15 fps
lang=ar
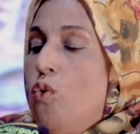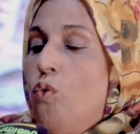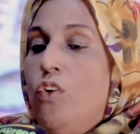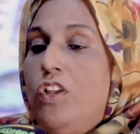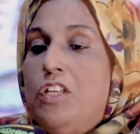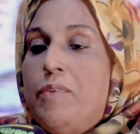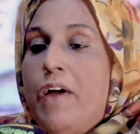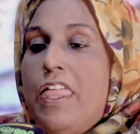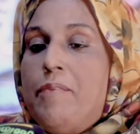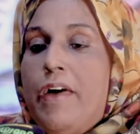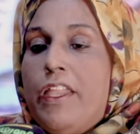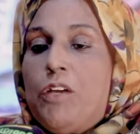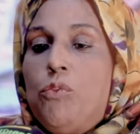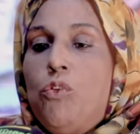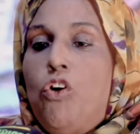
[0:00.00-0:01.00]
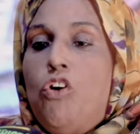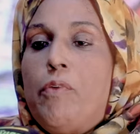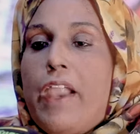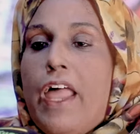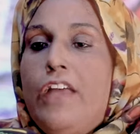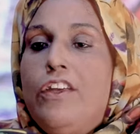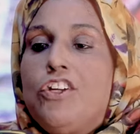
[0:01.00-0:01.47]
ولماذا ما نقبل
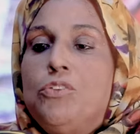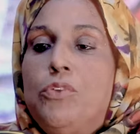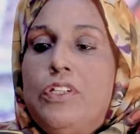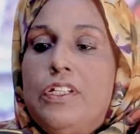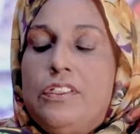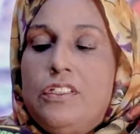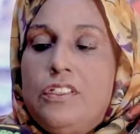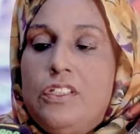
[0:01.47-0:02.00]
الخبراء يكتبون